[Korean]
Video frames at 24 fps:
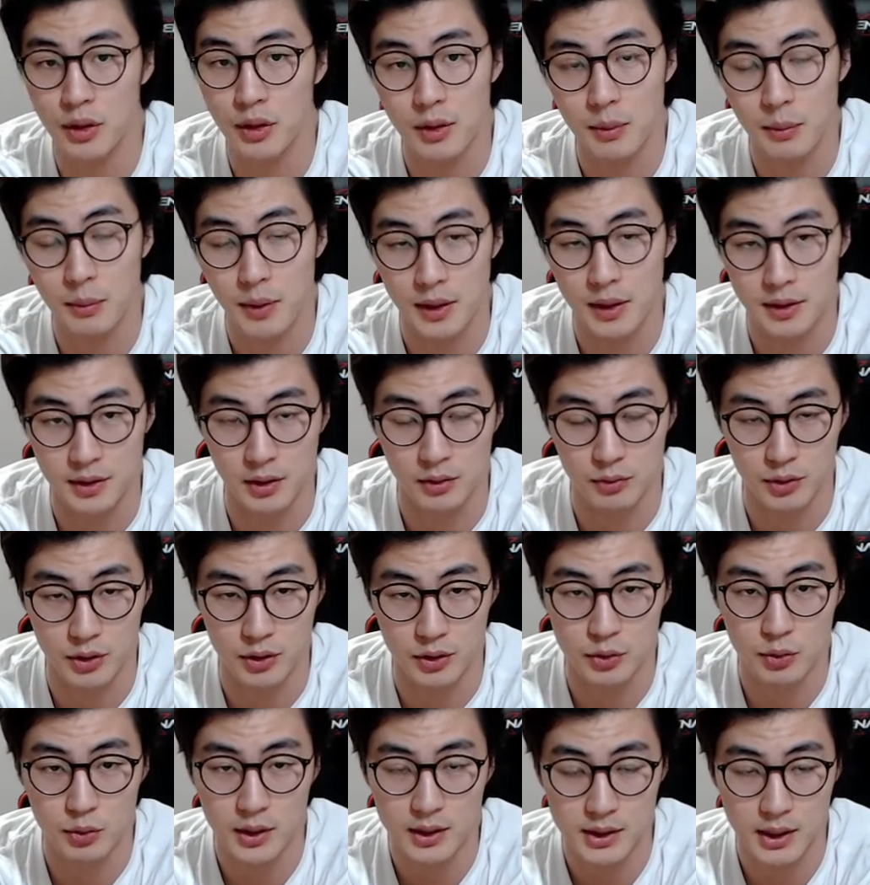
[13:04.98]
형님께서, 우리
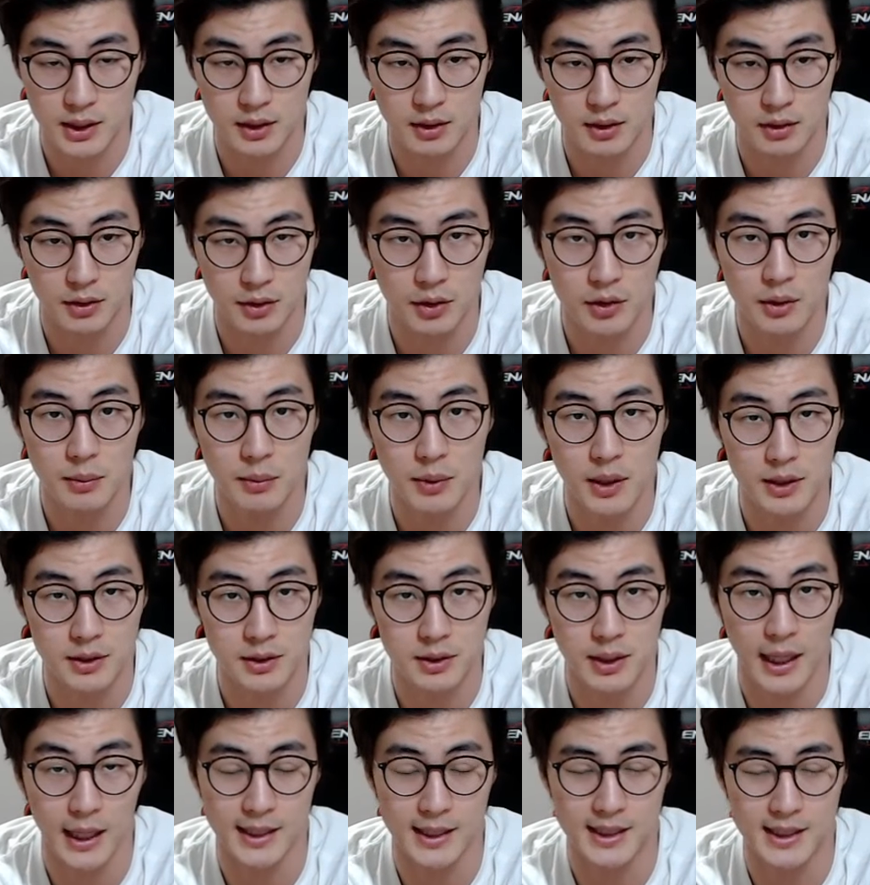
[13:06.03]
슈왈제네거
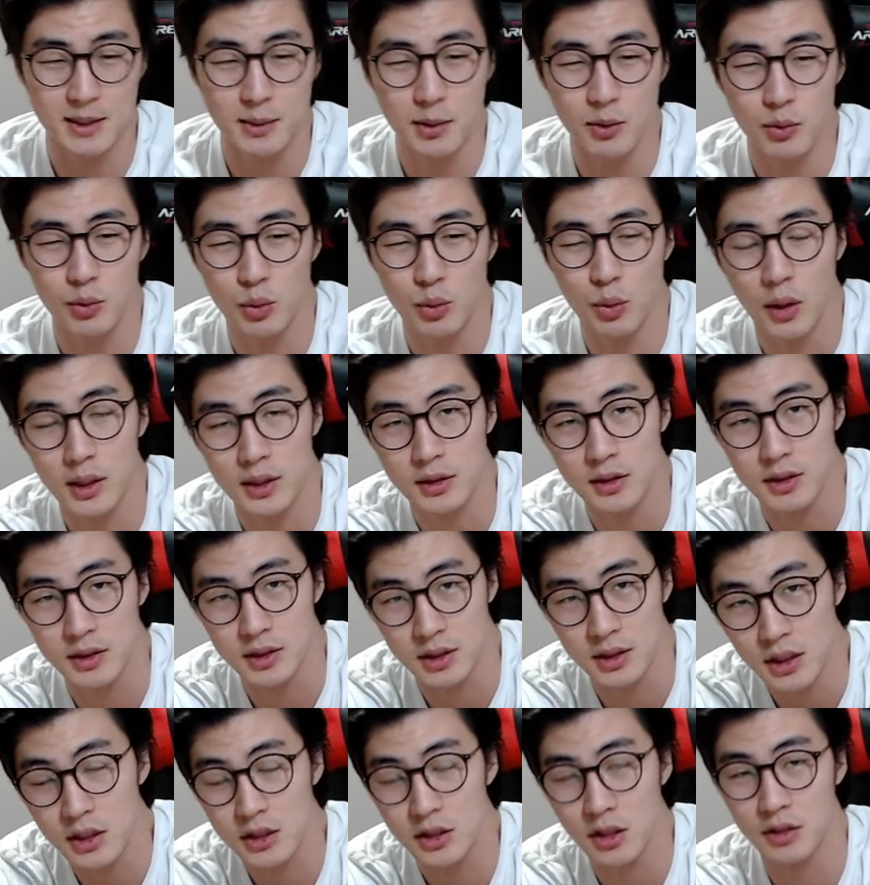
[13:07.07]
형님께서는 아침에 운동하는 걸
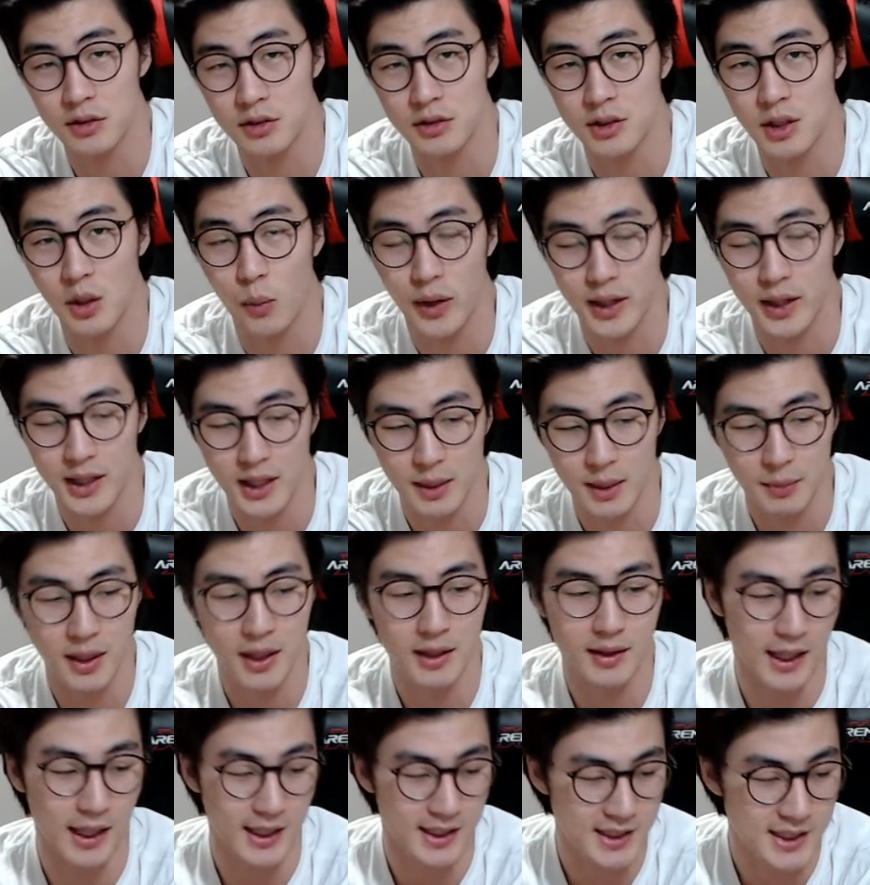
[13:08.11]
즐기셨는데,
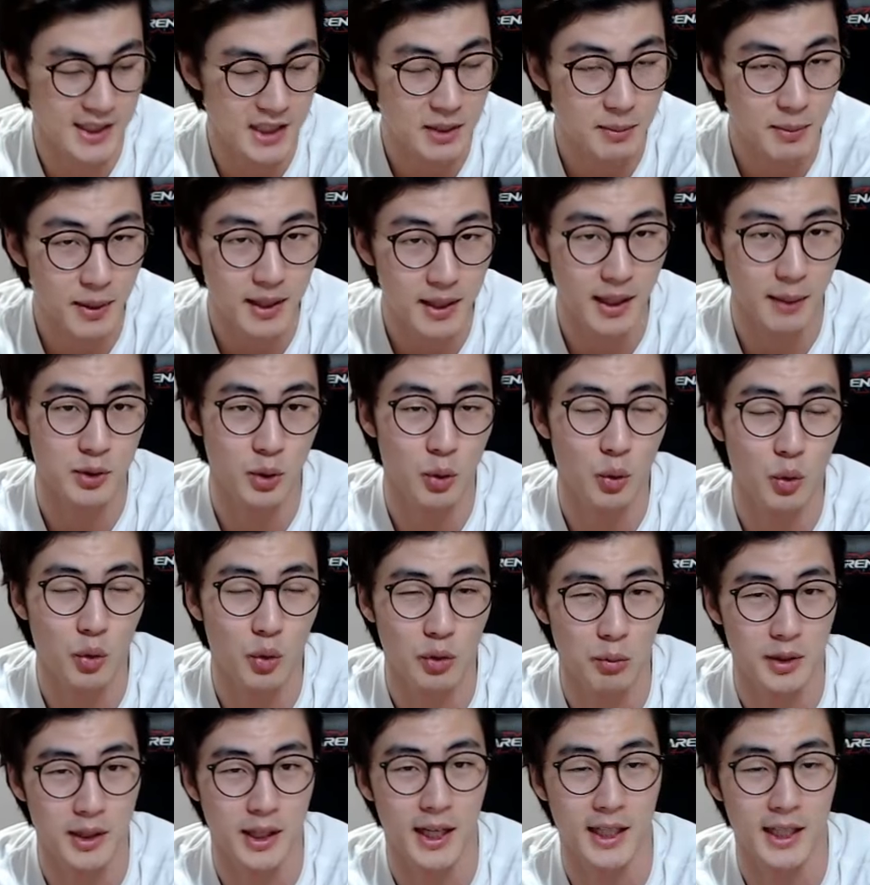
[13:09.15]
왜냐면 아침에 남성
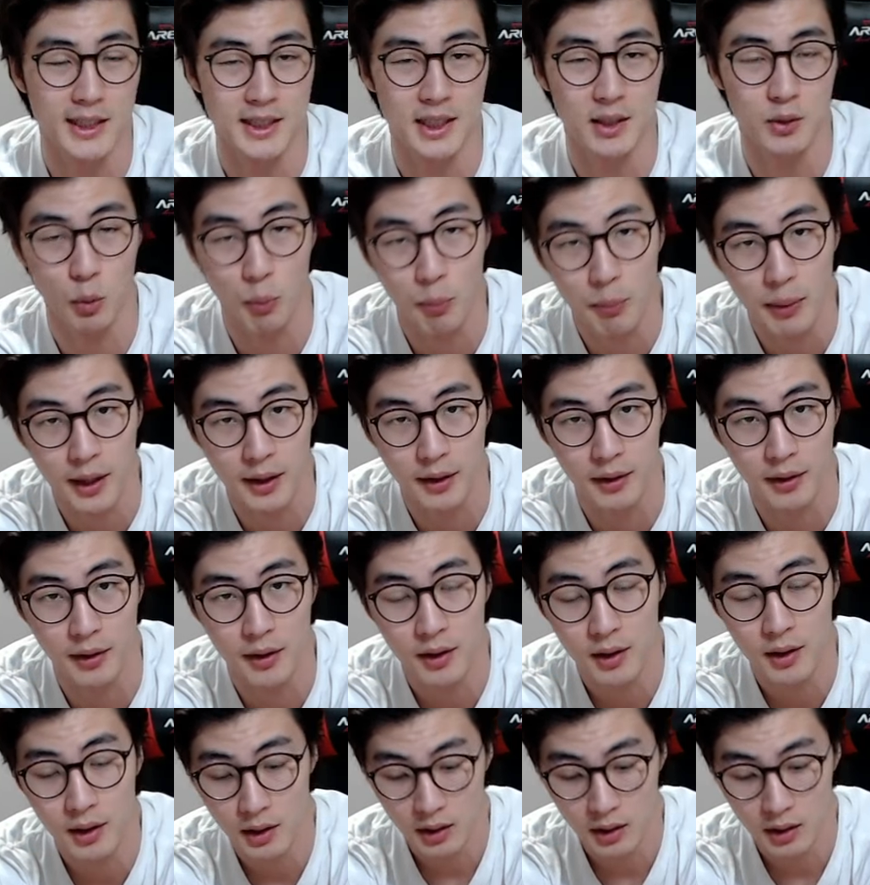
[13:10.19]
호르몬이 가장 높아요.